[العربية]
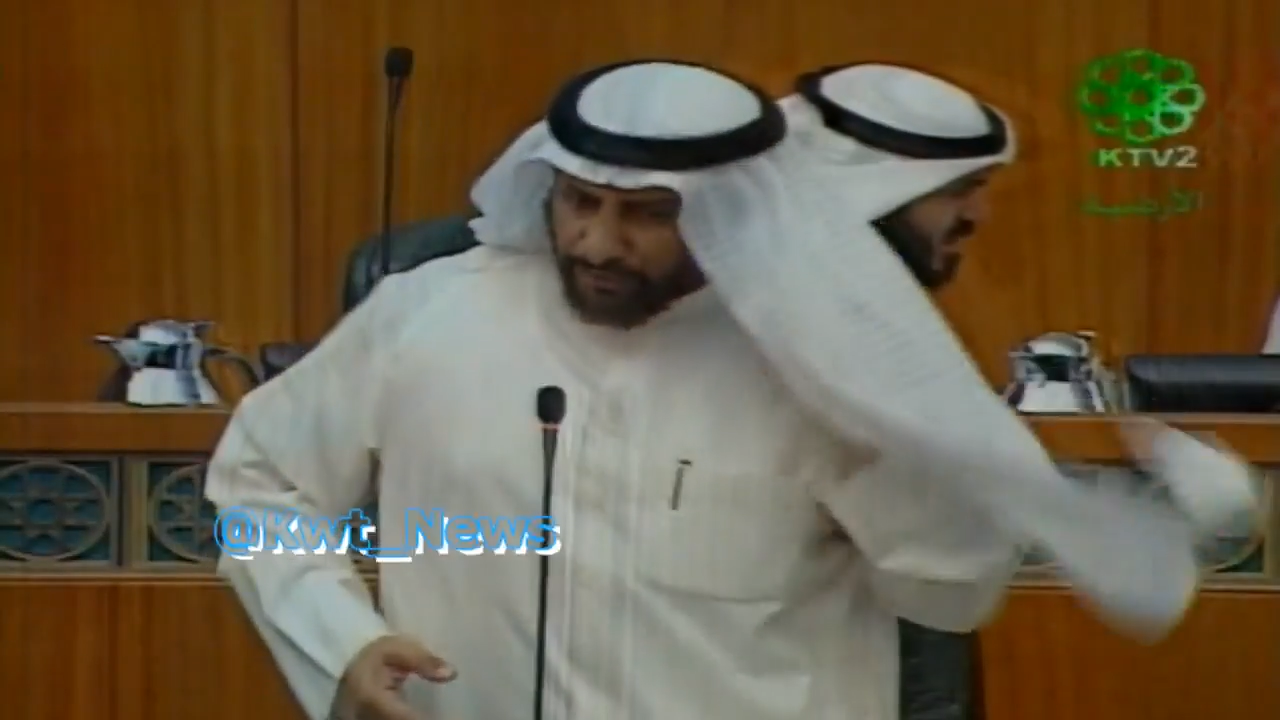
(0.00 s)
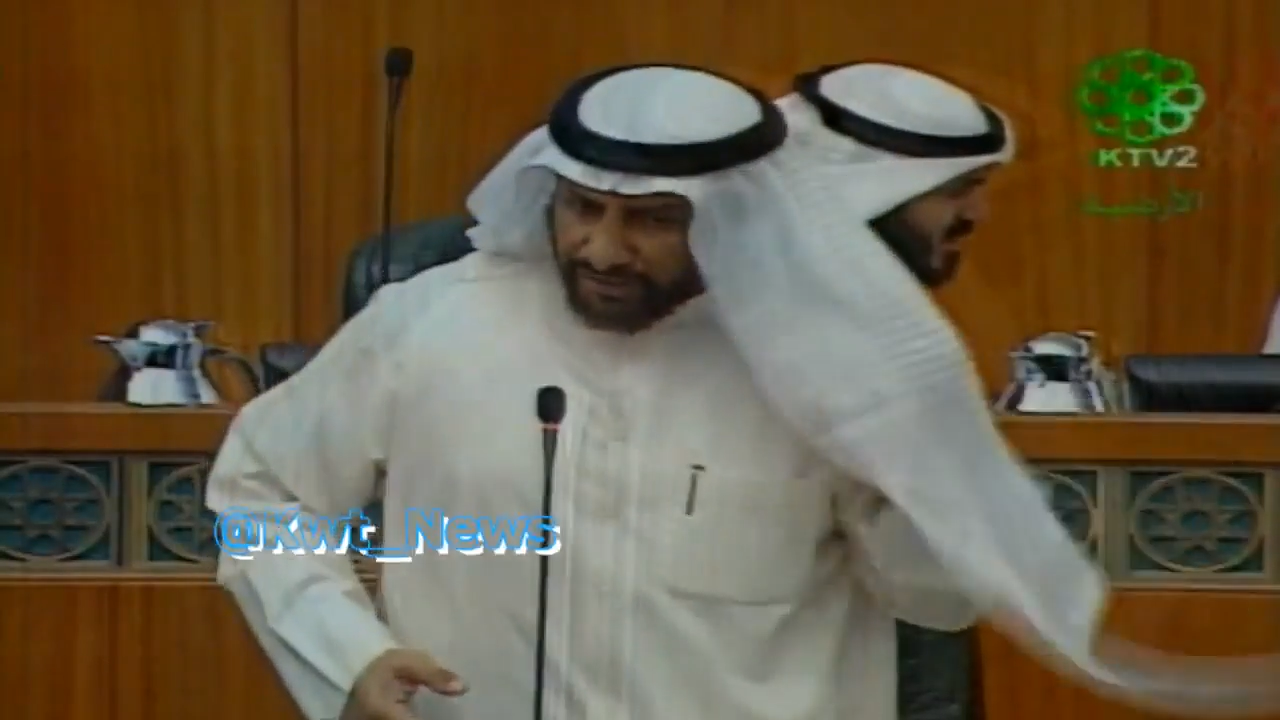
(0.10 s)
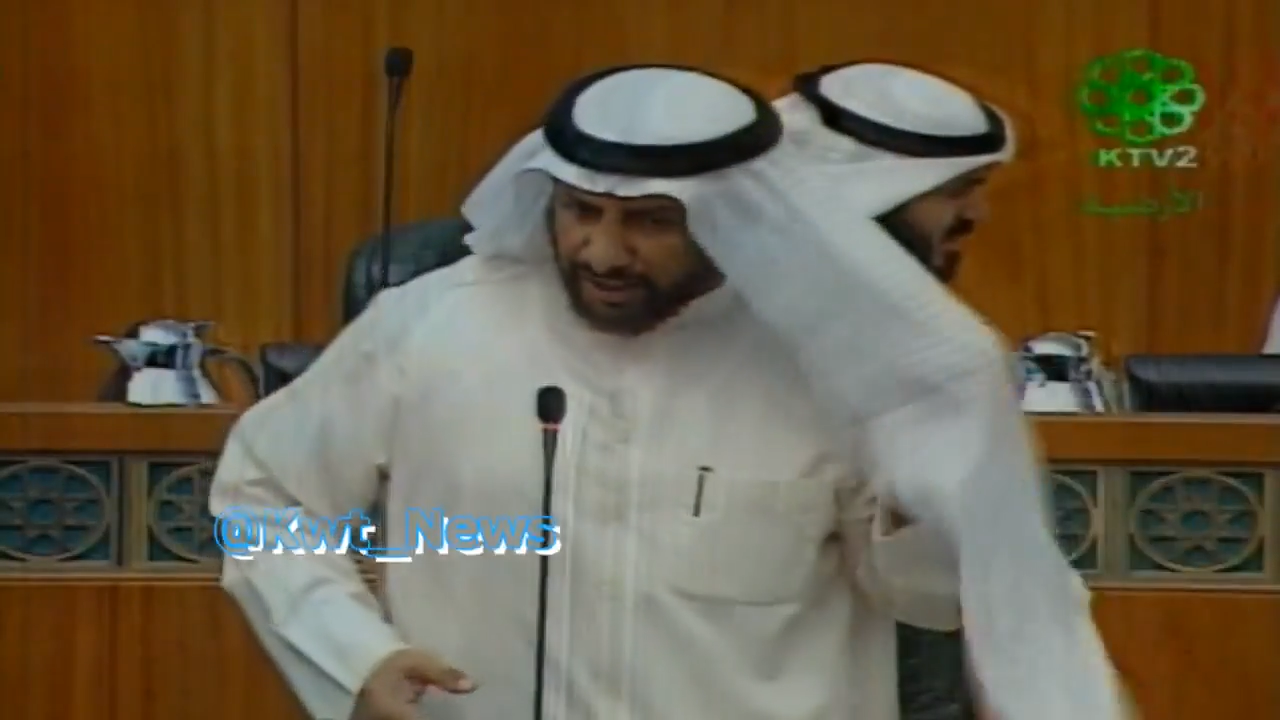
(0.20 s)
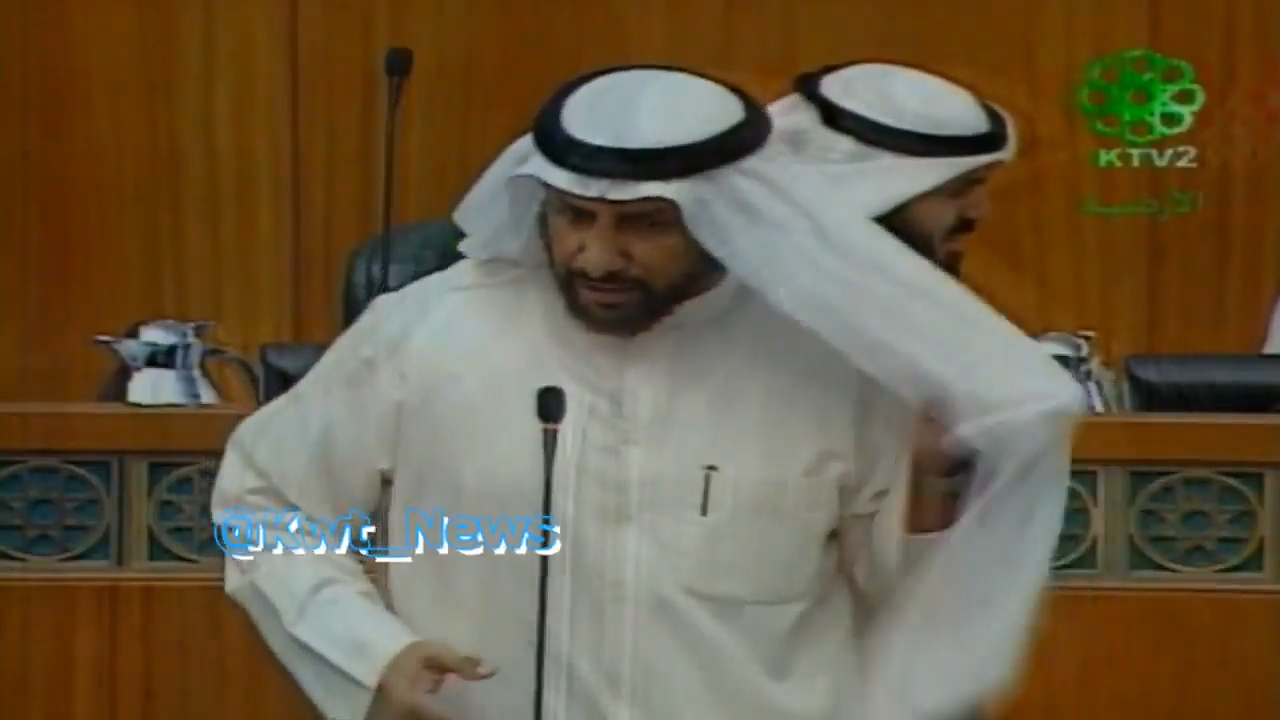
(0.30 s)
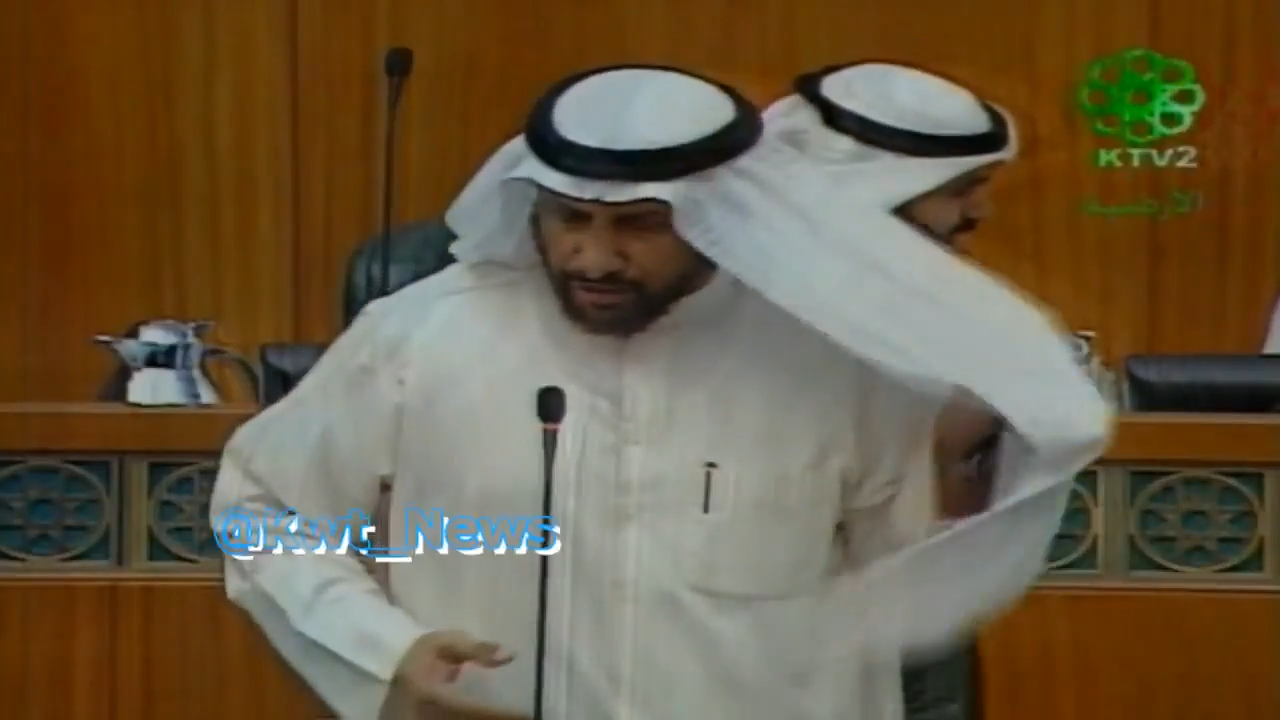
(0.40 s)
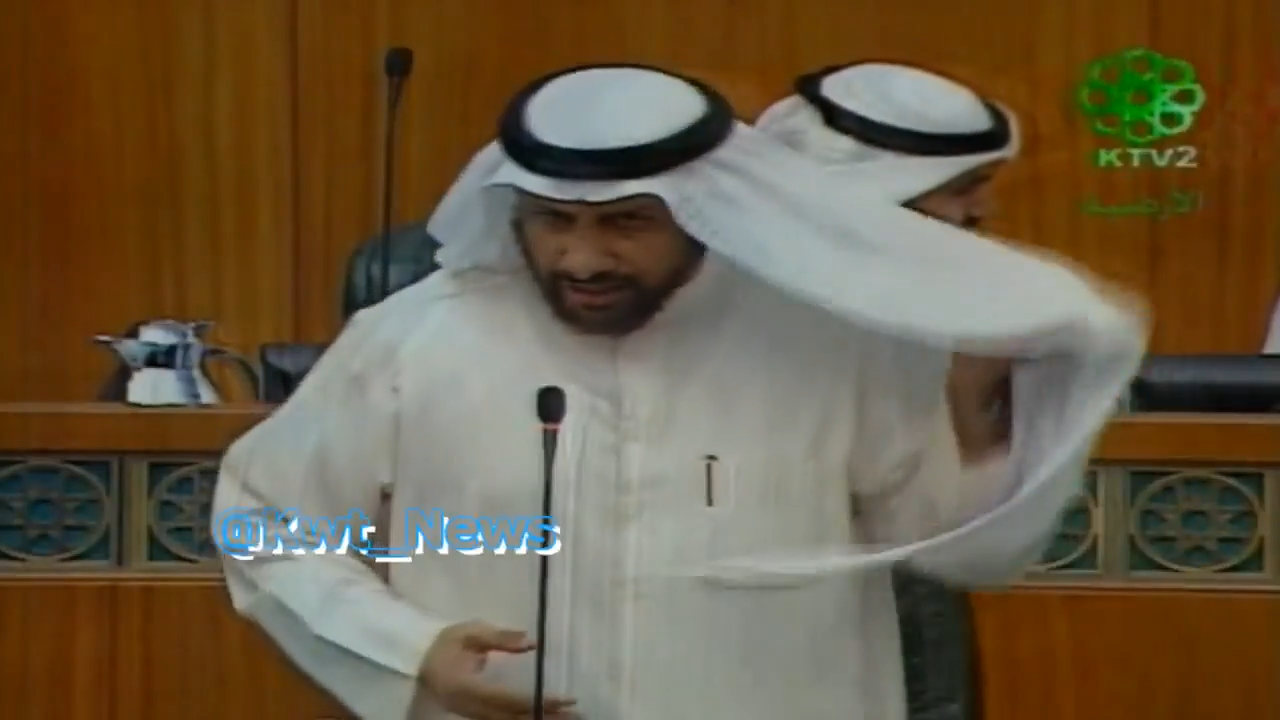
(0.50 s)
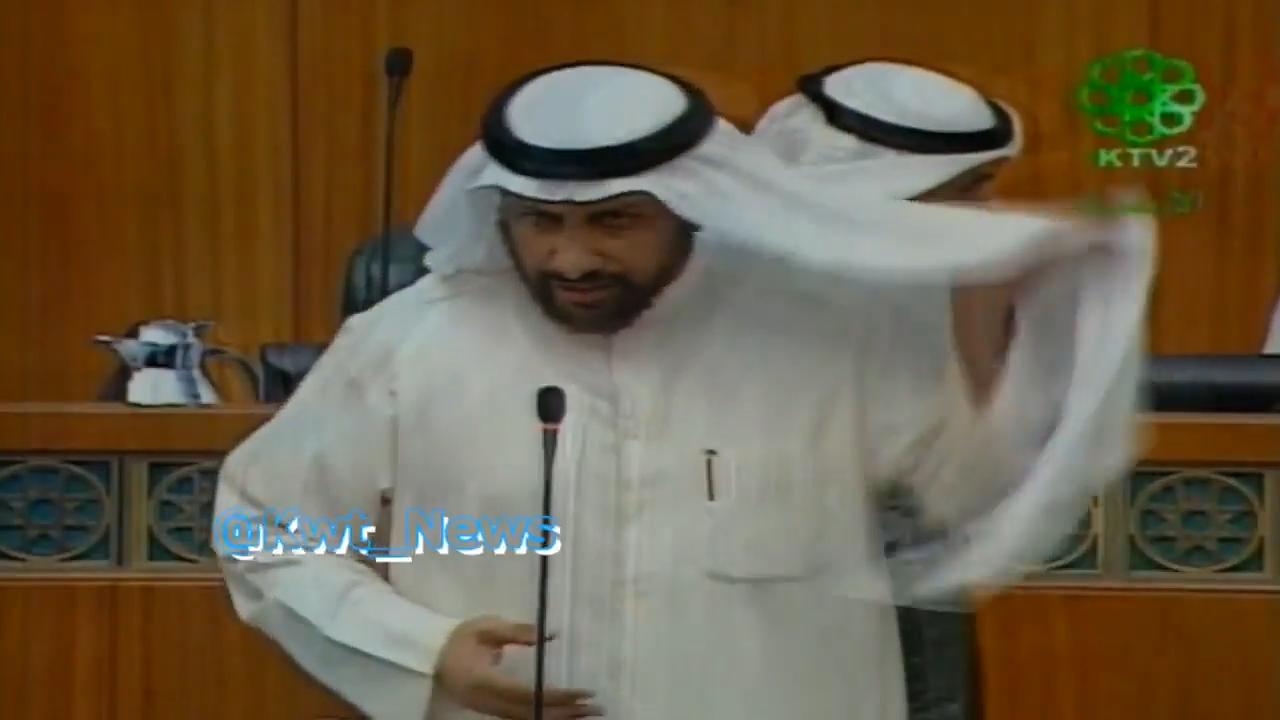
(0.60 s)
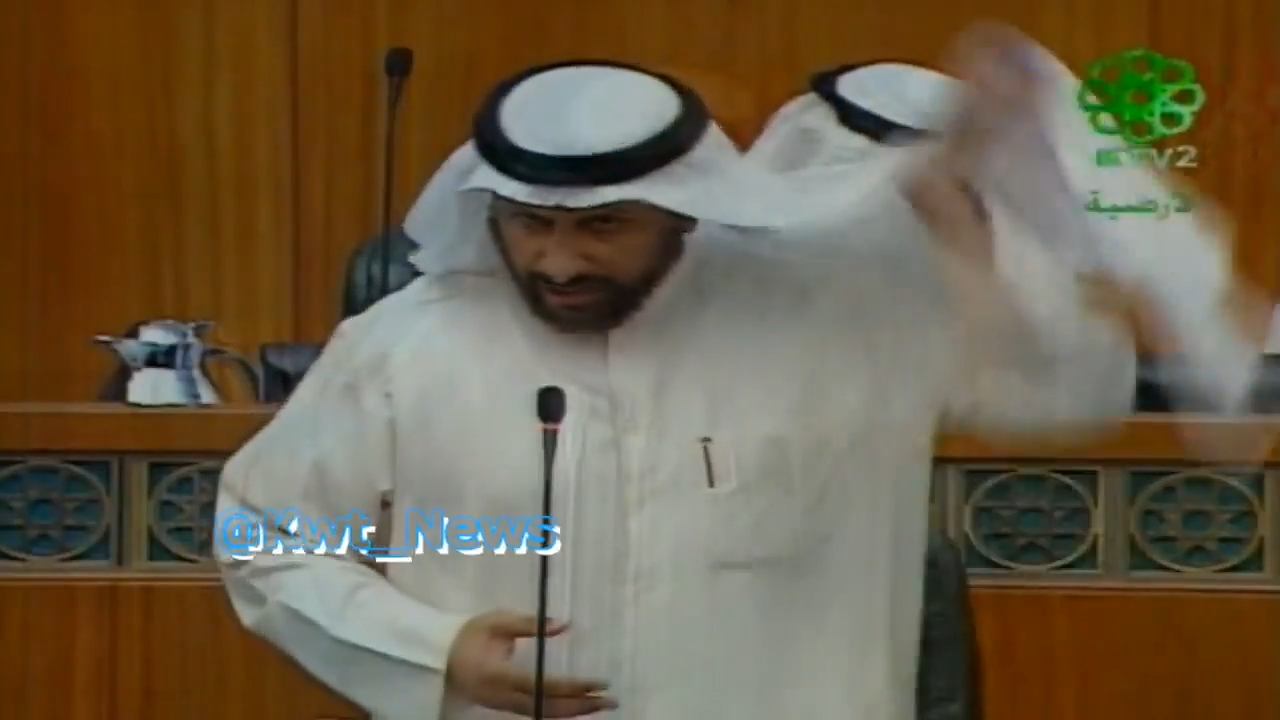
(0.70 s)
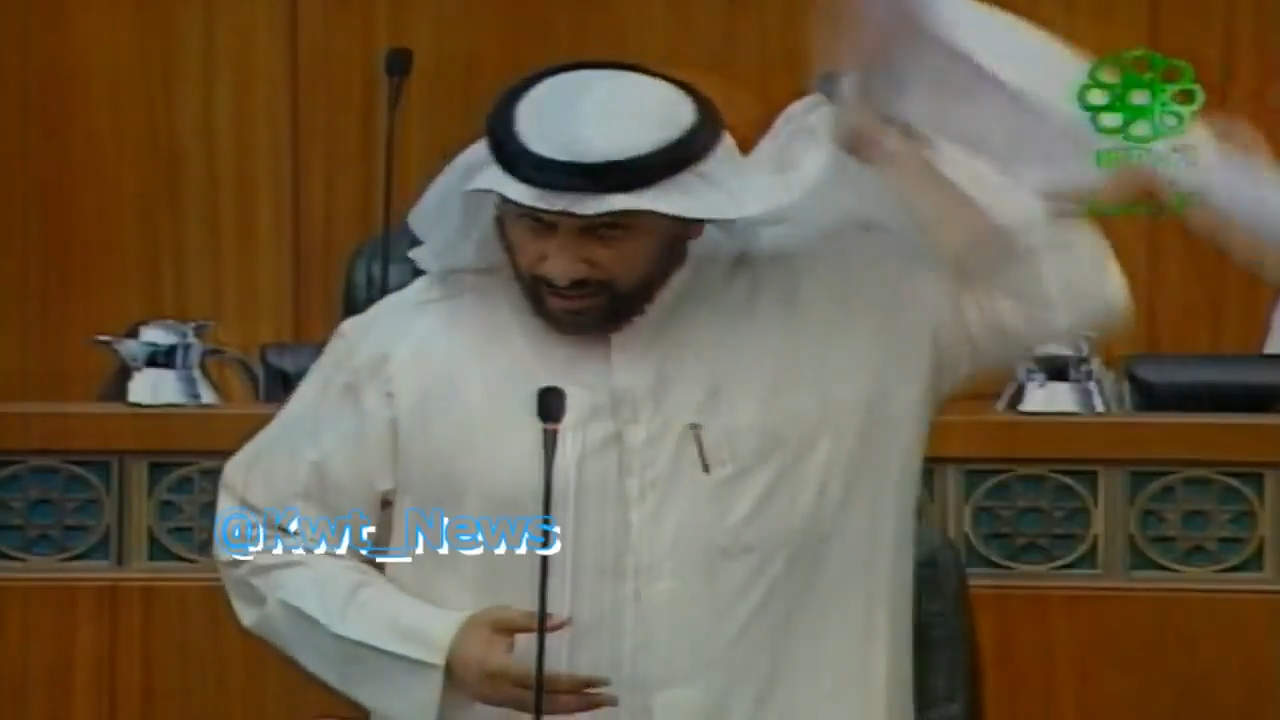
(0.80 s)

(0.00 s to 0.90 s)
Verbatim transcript: في تخصصات